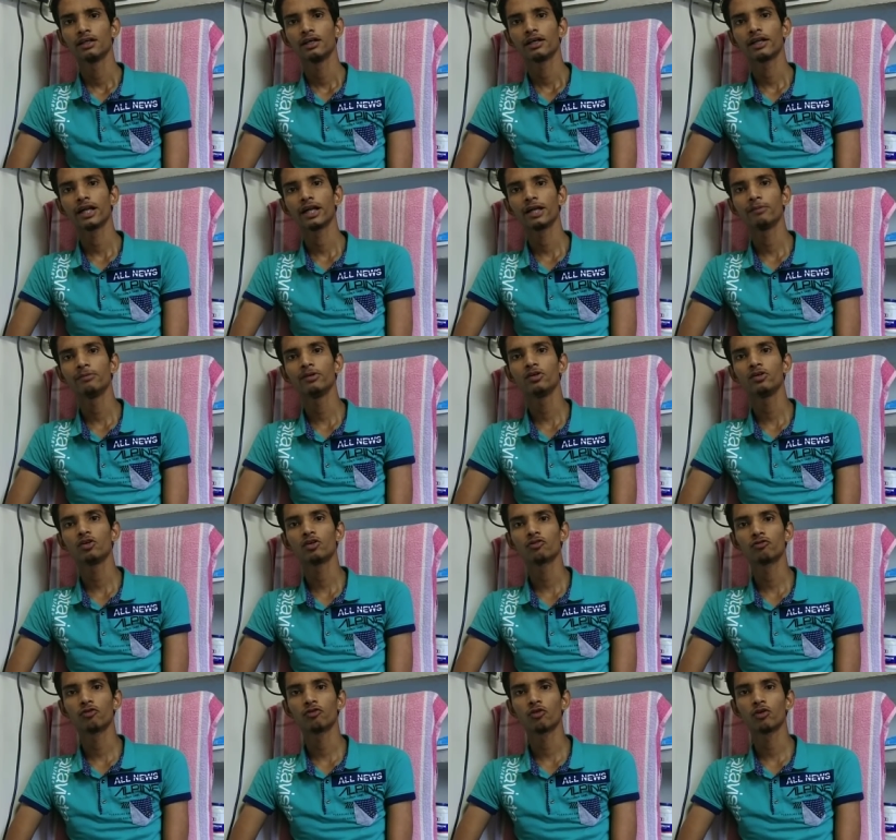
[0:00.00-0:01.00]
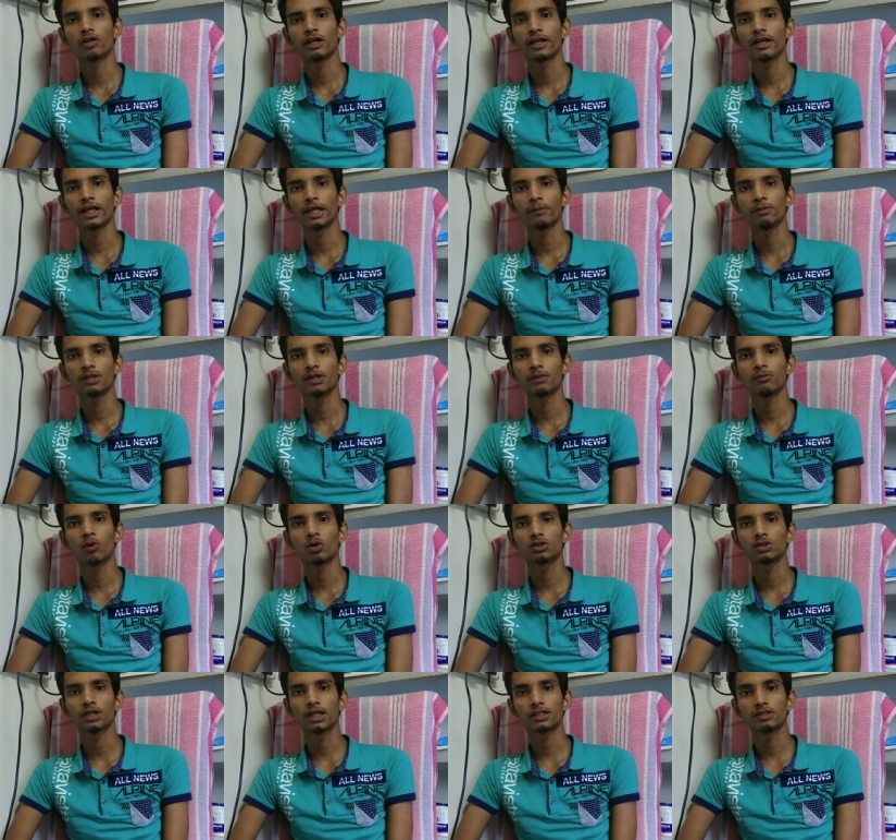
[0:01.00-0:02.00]
रेडमी नोट 4 या रेडमी के
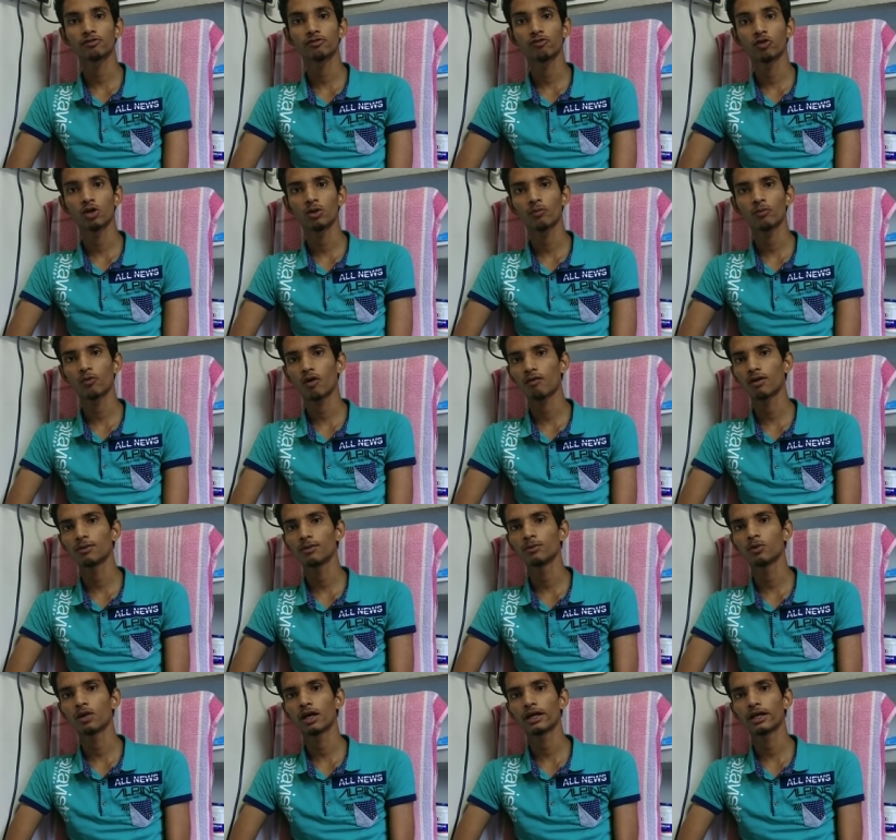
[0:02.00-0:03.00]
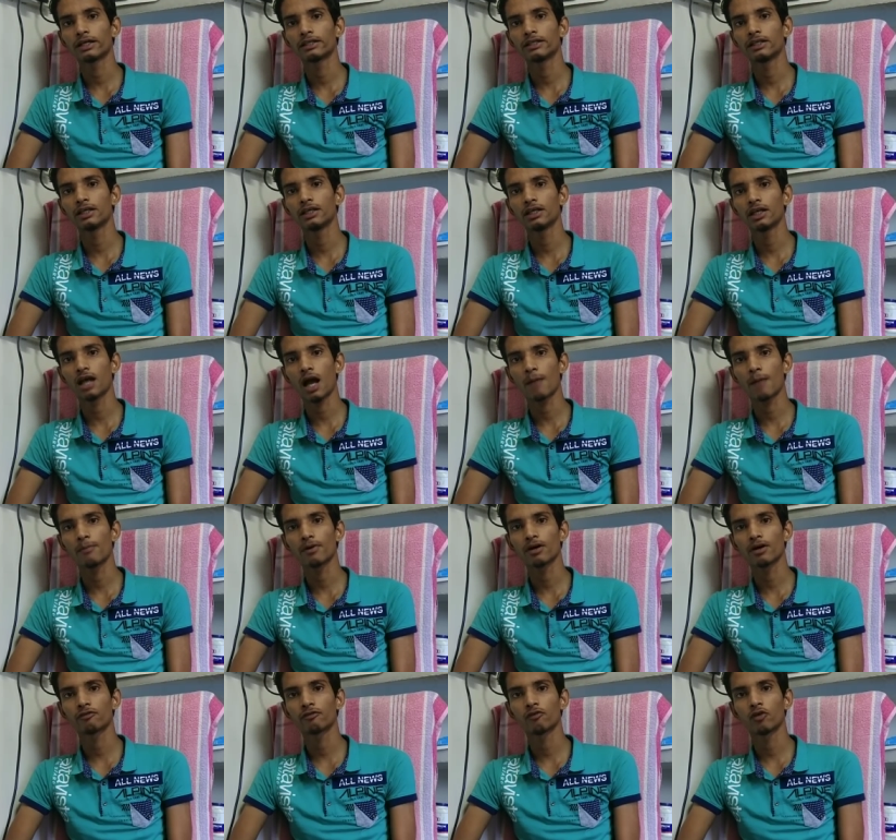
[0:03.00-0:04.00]
बहुत सारे ऐसे फोन में प्रॉब्लम हो रहा है कि आप
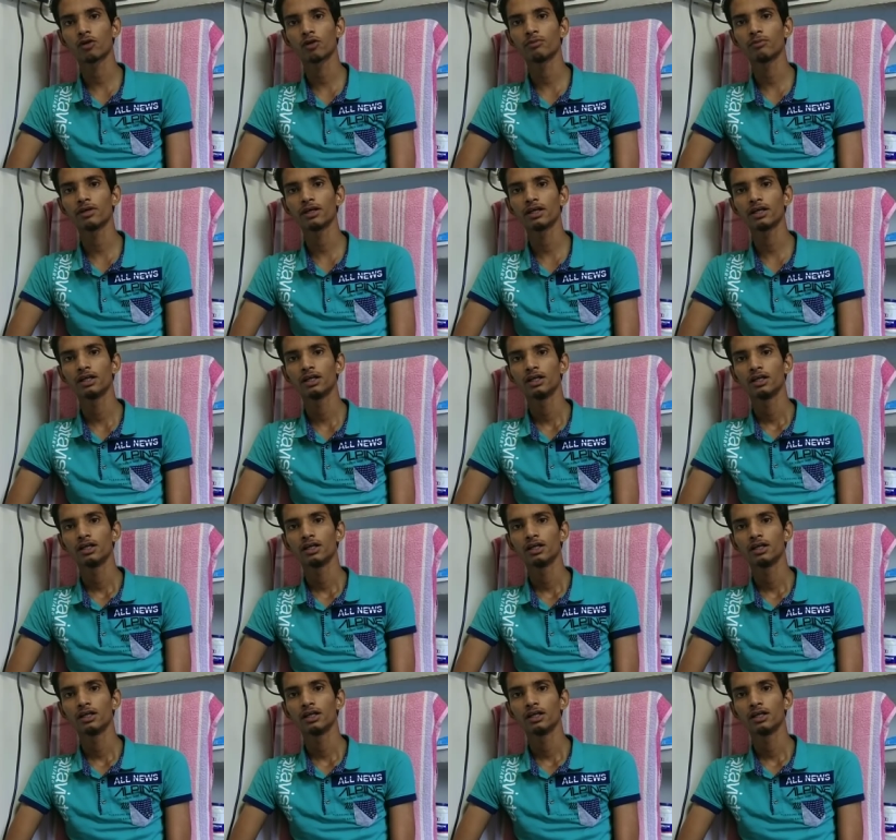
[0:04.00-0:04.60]
अगर फोन में